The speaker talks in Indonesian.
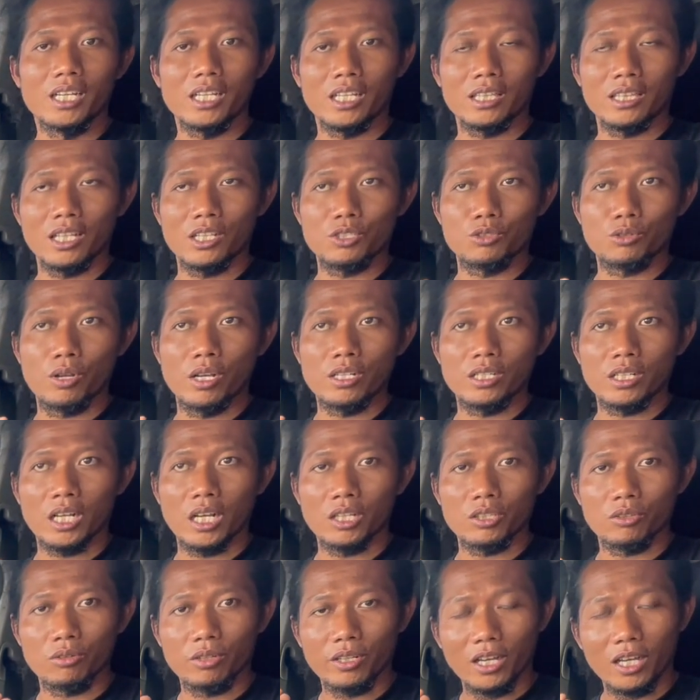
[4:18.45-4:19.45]
kita juga di
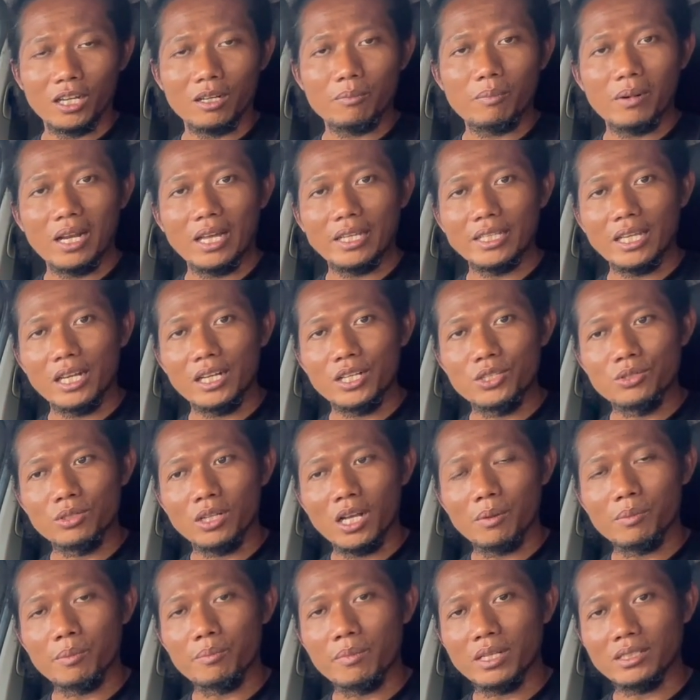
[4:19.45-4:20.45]
Autocare melayani
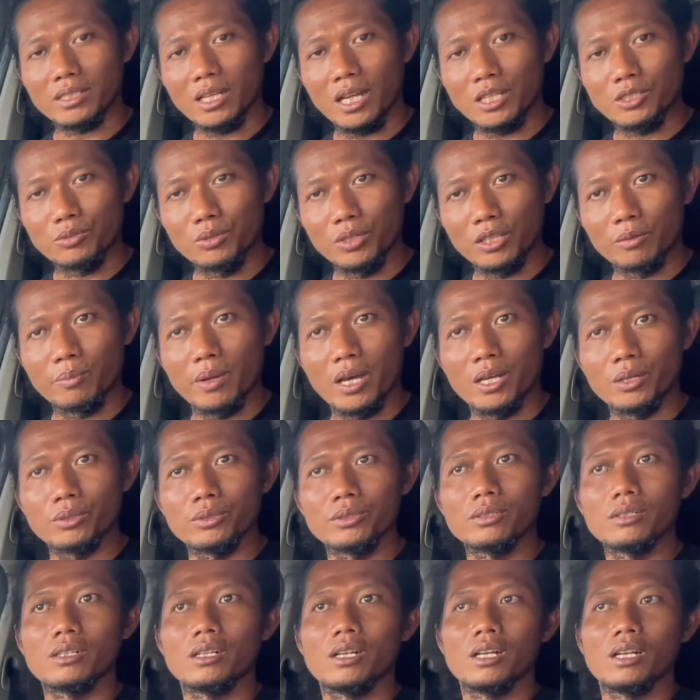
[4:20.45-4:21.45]
juga pemasangan unit
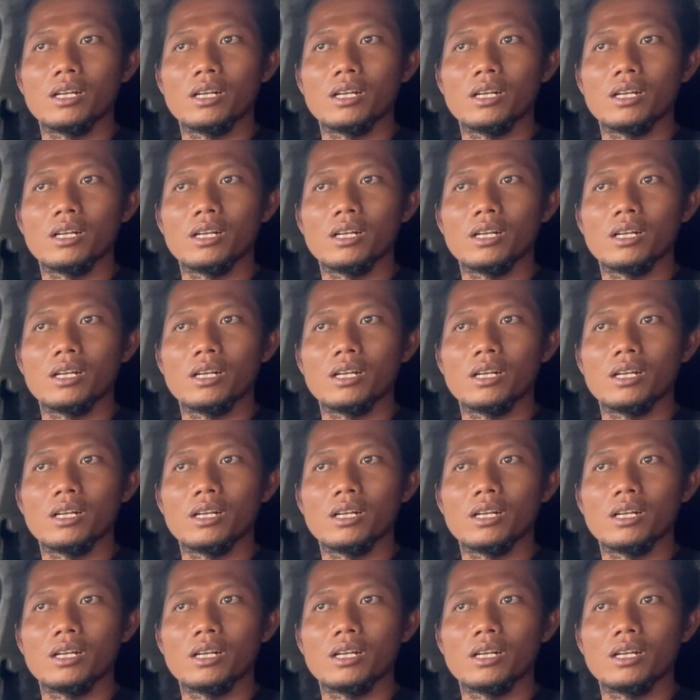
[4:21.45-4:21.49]
baru